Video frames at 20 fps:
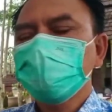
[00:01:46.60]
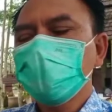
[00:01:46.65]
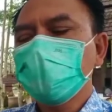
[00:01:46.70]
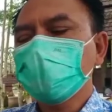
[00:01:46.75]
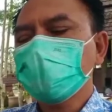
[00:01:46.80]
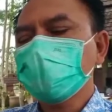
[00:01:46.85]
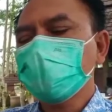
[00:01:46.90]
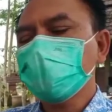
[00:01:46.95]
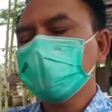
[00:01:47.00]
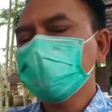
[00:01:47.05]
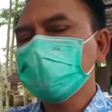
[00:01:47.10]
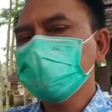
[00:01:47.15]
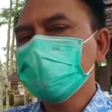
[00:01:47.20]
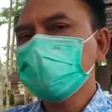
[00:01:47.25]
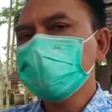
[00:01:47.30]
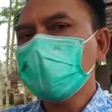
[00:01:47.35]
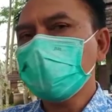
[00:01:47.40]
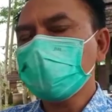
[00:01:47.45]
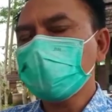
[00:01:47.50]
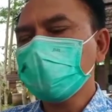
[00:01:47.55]
bahkan
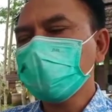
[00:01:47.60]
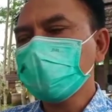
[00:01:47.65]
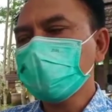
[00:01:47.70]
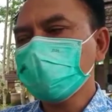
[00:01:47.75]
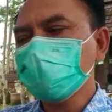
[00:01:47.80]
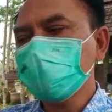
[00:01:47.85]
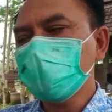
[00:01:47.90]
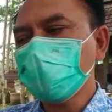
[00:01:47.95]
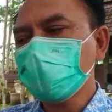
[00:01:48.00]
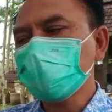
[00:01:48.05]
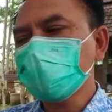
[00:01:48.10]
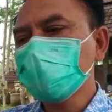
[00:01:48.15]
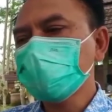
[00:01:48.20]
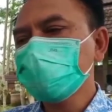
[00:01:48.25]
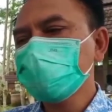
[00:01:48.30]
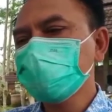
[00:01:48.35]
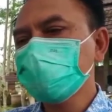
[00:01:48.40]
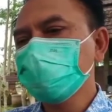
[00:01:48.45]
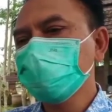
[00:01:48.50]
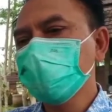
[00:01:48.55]
tarik
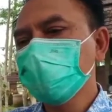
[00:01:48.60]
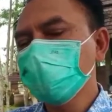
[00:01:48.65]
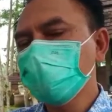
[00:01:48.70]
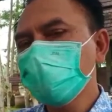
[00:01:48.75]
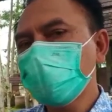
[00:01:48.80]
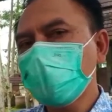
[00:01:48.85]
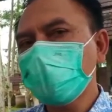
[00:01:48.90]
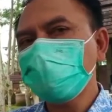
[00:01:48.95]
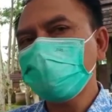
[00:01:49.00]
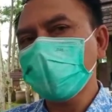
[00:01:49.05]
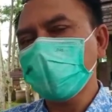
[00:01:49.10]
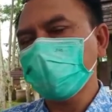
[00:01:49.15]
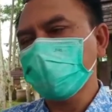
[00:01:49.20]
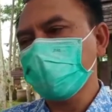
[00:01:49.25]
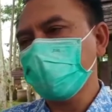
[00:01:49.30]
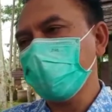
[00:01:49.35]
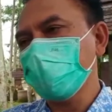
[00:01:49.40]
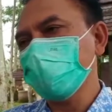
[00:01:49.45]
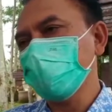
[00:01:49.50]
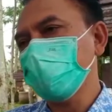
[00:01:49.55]
lagi sebelum
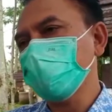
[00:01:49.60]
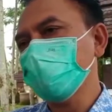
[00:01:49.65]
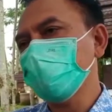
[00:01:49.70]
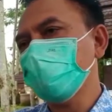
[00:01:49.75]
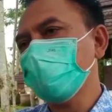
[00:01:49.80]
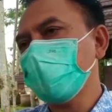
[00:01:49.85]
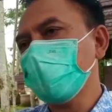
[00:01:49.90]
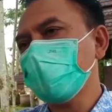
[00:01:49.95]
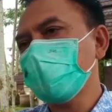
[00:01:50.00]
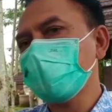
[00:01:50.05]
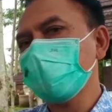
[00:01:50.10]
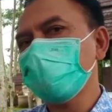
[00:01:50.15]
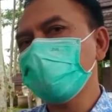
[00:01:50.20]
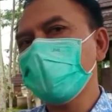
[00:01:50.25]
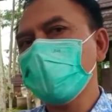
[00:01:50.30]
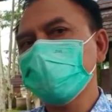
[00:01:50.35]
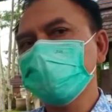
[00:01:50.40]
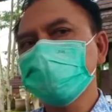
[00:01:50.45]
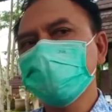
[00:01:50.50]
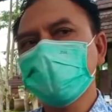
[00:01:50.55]
HPK, yaitu pada
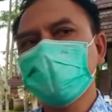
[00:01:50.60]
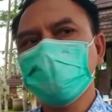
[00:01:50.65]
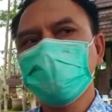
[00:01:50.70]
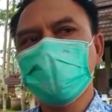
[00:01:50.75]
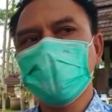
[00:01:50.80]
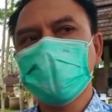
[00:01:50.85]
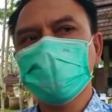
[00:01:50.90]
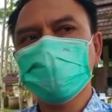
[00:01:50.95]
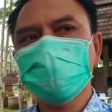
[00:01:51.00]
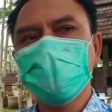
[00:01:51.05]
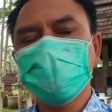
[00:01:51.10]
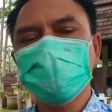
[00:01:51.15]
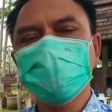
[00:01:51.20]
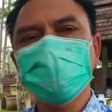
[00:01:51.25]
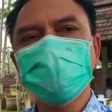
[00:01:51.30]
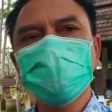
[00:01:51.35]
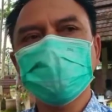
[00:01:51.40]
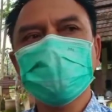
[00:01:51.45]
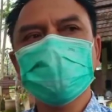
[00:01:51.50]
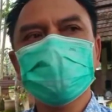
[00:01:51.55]
remaja-remaja
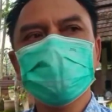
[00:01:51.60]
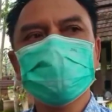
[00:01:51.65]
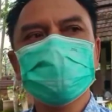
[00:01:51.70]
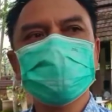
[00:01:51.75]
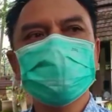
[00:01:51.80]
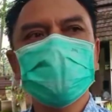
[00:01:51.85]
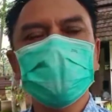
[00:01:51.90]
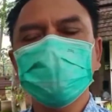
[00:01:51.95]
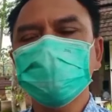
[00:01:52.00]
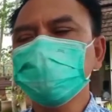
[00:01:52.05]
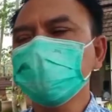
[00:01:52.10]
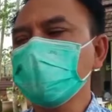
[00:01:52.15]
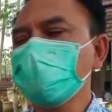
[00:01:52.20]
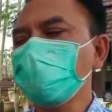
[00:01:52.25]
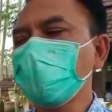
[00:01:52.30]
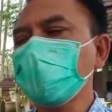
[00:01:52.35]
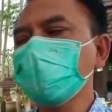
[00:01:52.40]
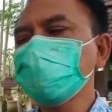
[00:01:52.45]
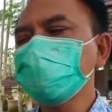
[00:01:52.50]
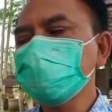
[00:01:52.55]
ini kita sudah
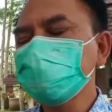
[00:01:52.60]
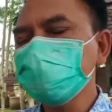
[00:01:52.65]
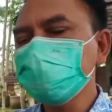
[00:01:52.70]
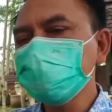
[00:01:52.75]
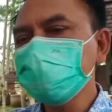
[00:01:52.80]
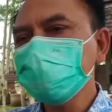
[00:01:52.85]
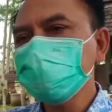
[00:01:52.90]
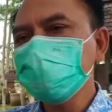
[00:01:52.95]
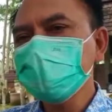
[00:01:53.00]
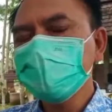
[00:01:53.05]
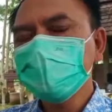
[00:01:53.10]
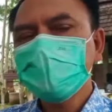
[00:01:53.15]
intervensi